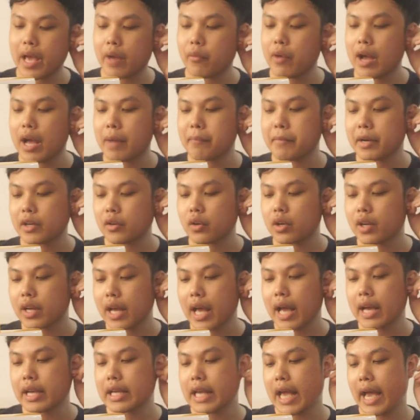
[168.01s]
ว่ามันค่อน
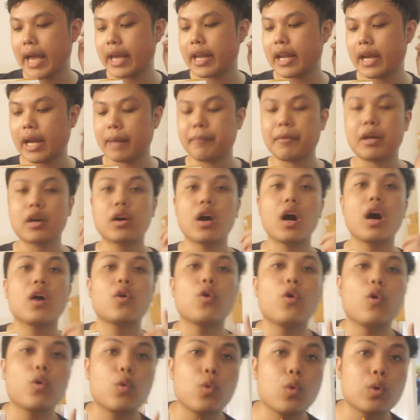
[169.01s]
ข้างใหญ่นะครับแล้วก็โก
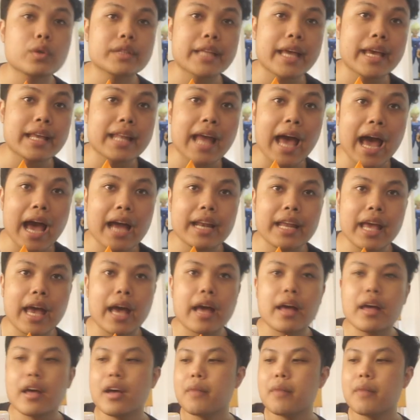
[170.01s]
คูเตท่าเนี่ย